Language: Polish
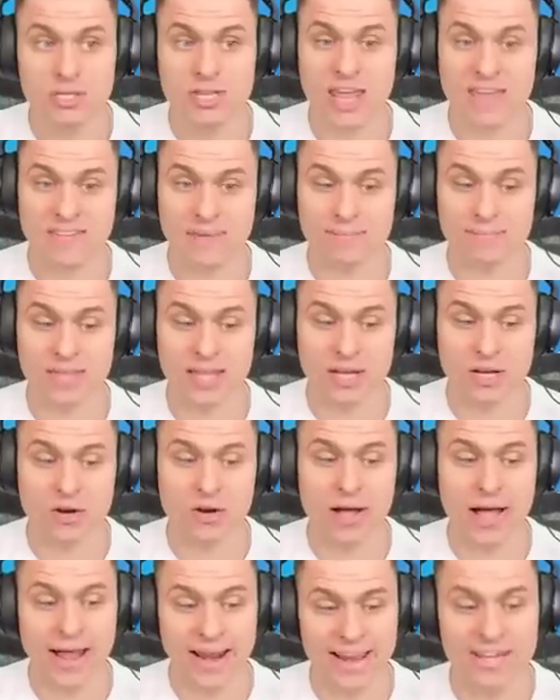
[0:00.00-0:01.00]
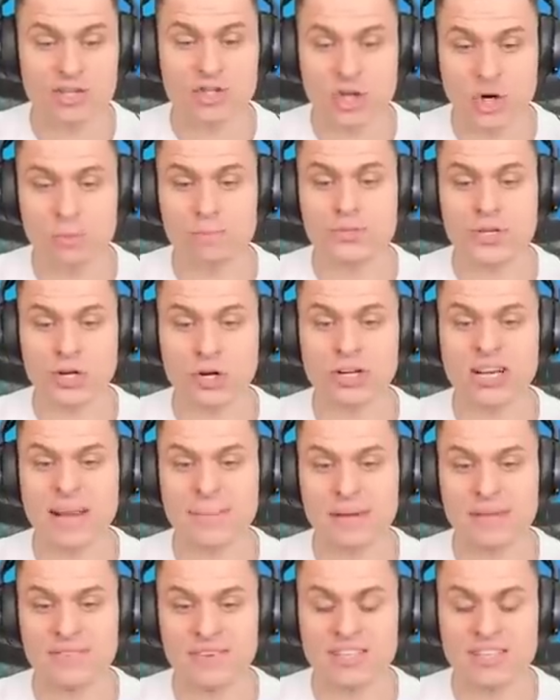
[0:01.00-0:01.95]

Nie wiem tego, ale się przekonamy.